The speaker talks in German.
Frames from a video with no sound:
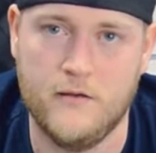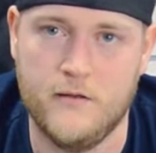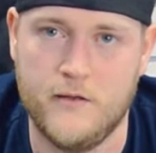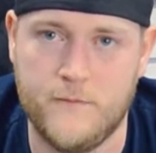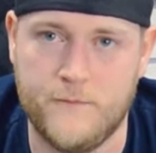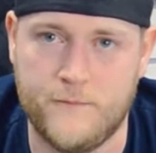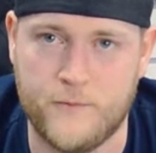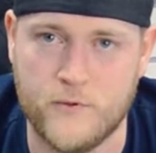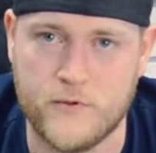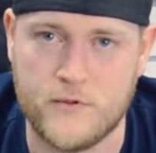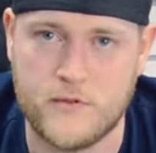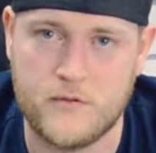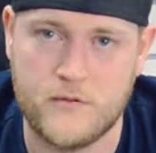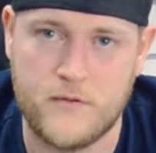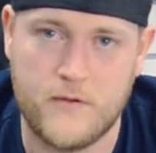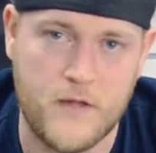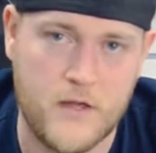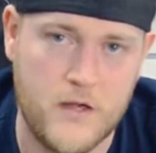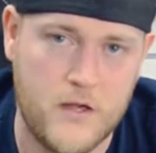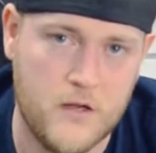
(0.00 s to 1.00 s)
Infos.
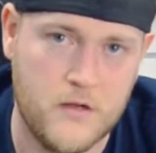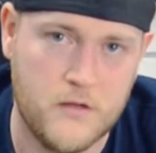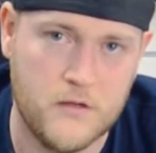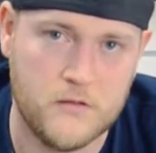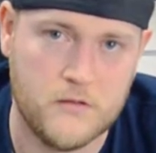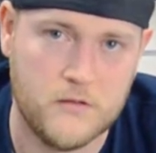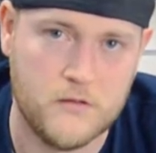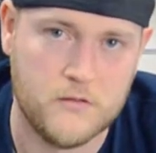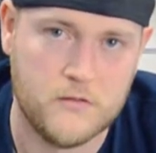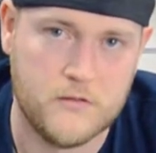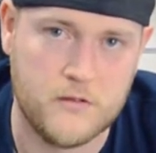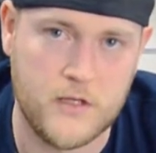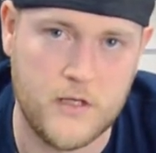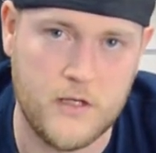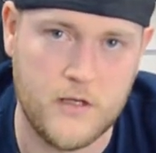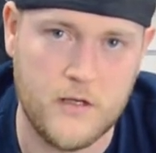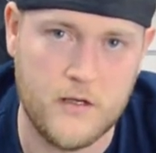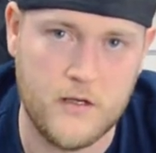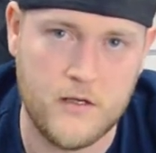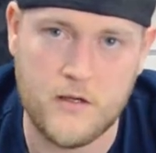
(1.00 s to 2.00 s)

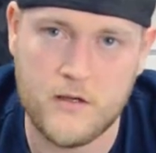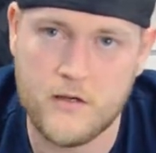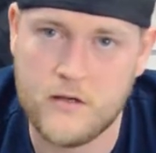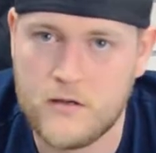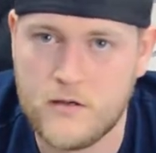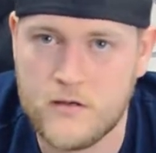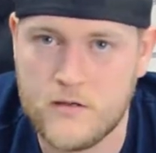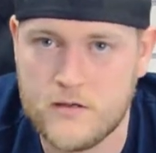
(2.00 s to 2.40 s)
Die